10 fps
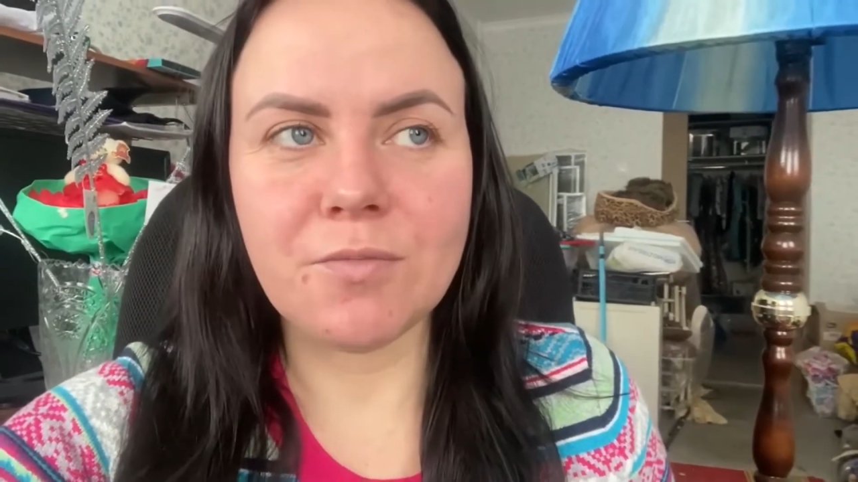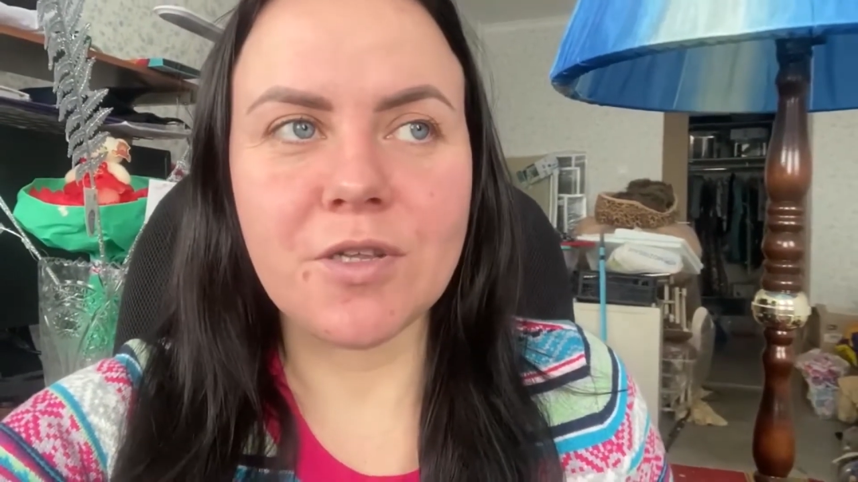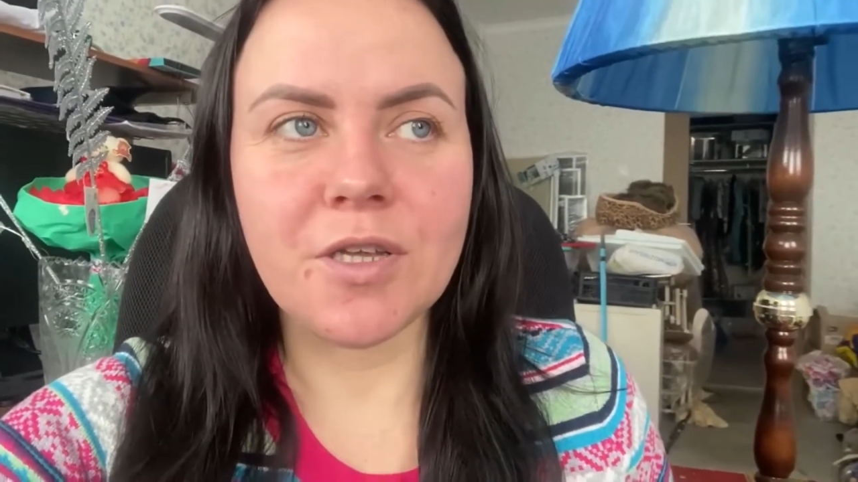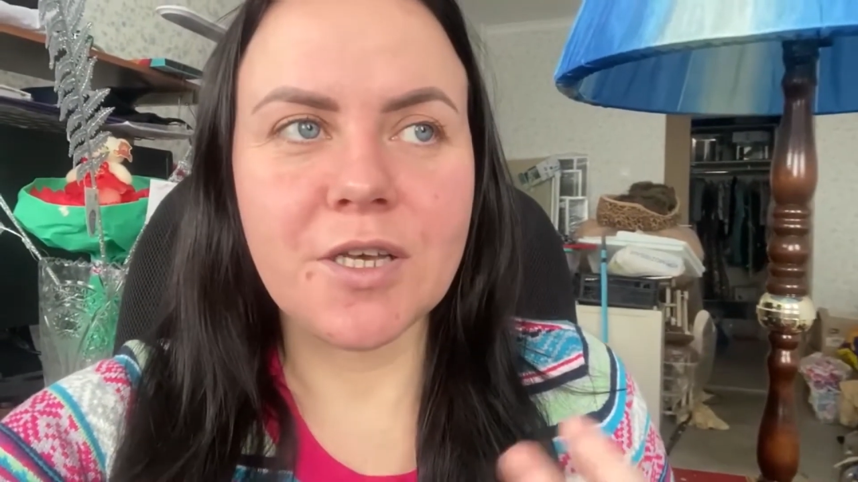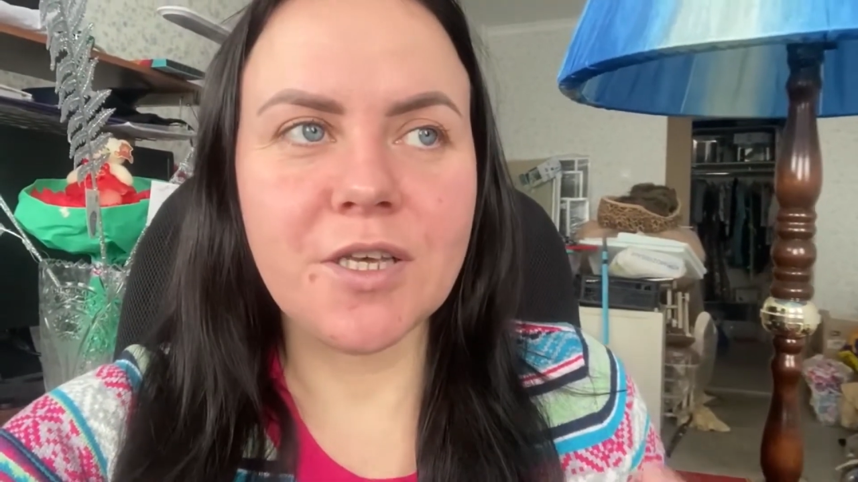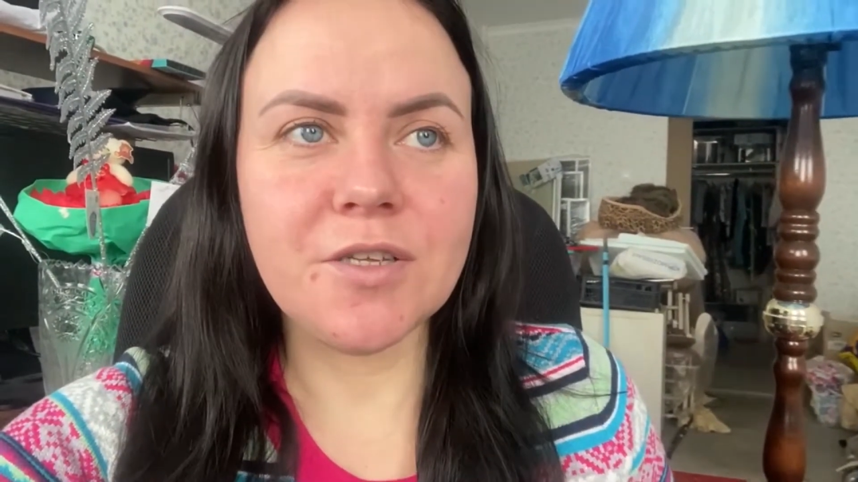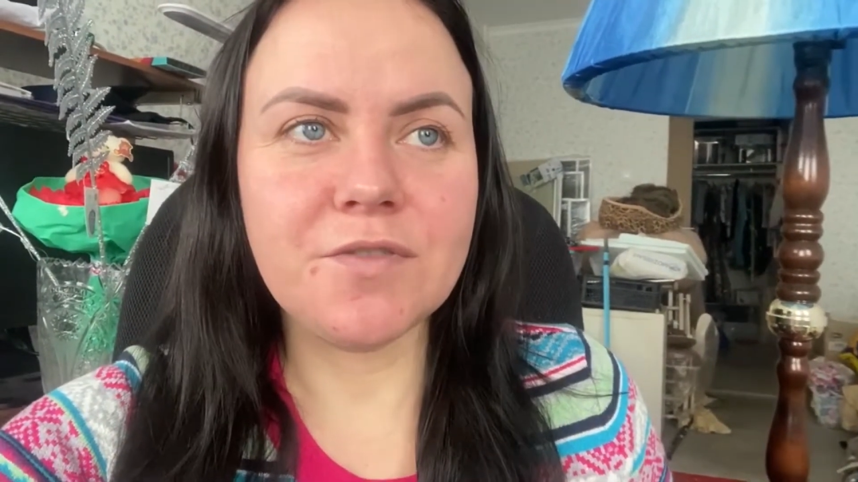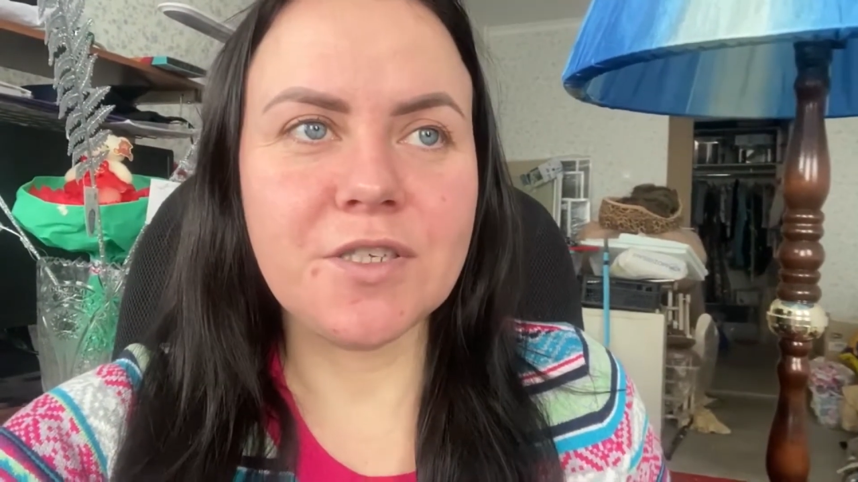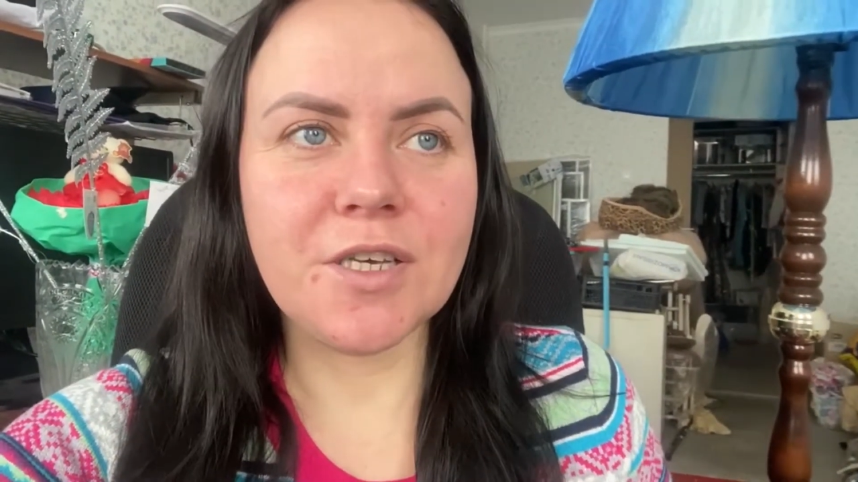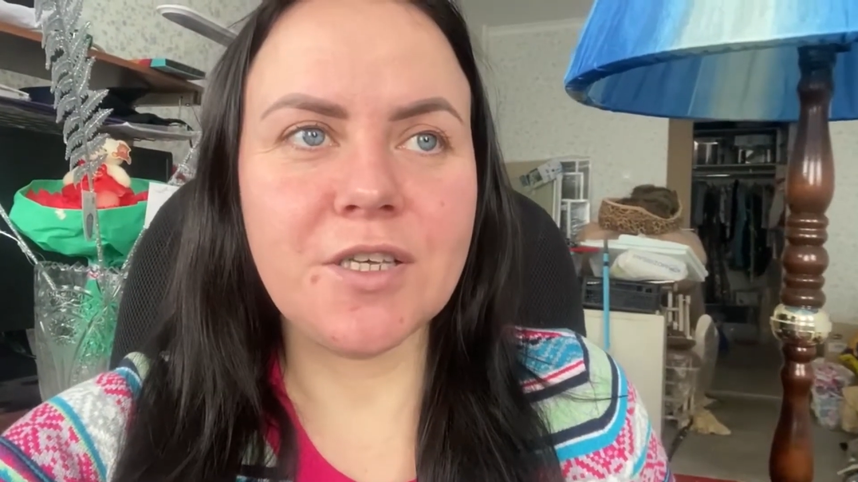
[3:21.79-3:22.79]
там
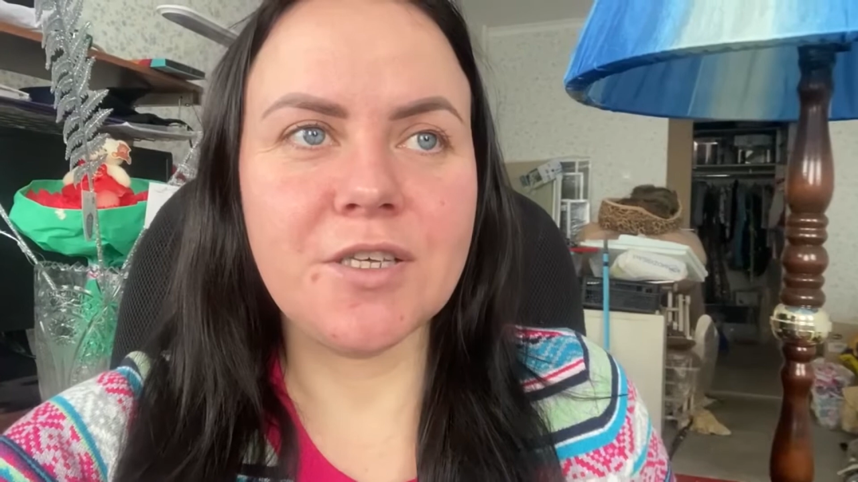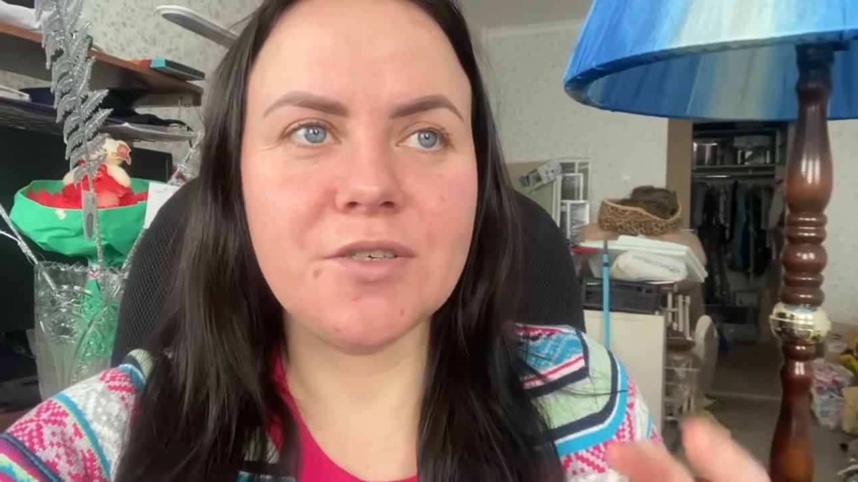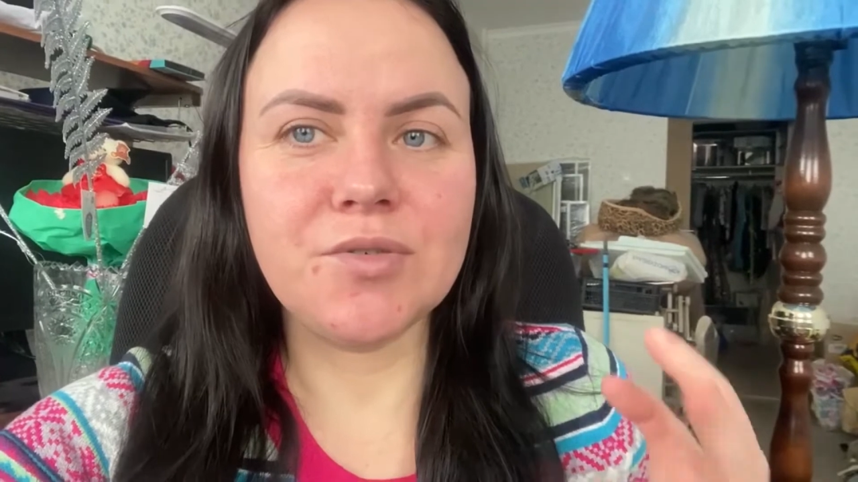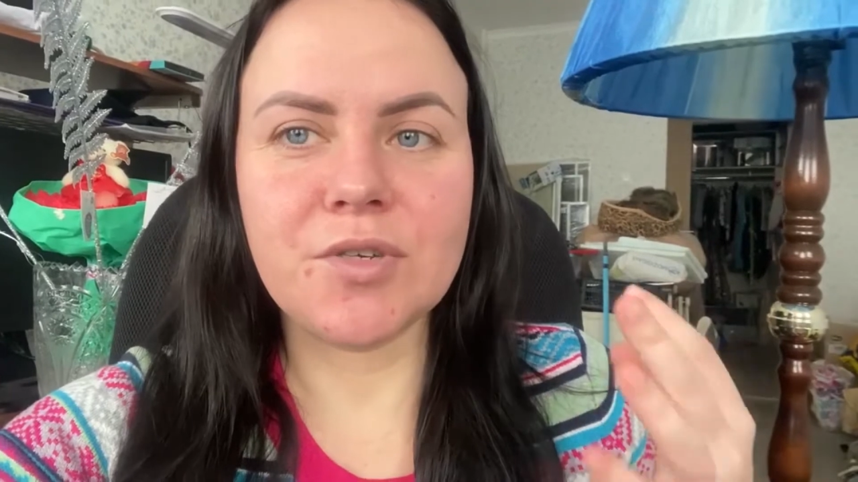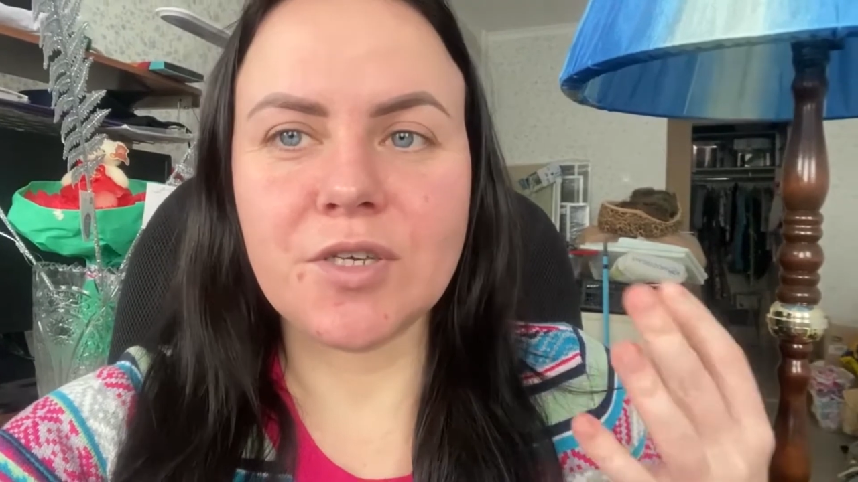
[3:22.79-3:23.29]
коллаген всякие,